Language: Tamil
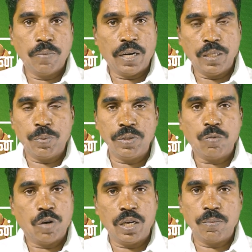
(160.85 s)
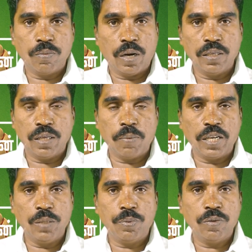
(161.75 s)
பாதிப்பு உங்களையும் அந்த
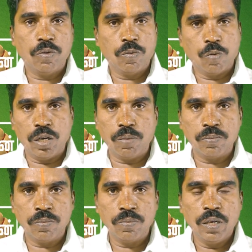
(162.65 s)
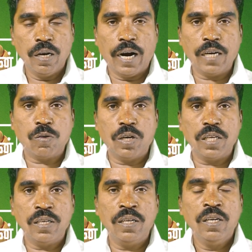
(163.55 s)
பாதிப்பு உங்களையும்
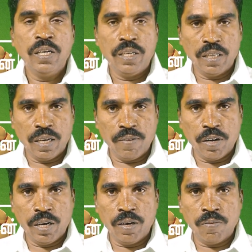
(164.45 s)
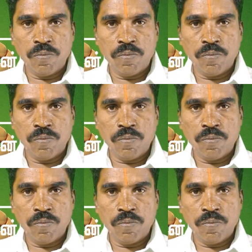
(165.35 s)
ஆட்கொண்டது இந்த வருட